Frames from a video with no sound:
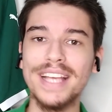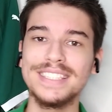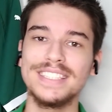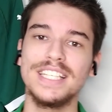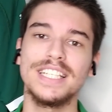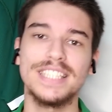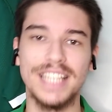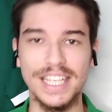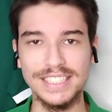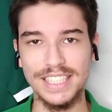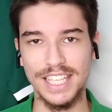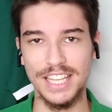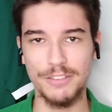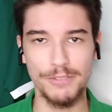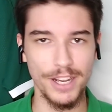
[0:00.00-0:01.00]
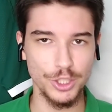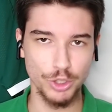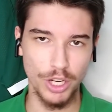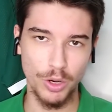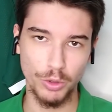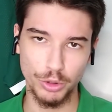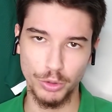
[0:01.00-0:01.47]
é certeza que ele vai
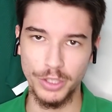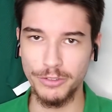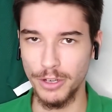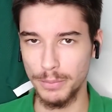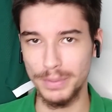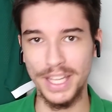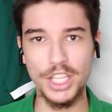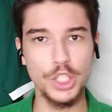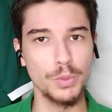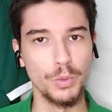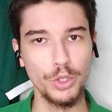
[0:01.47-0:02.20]
jogar contra o River Plate,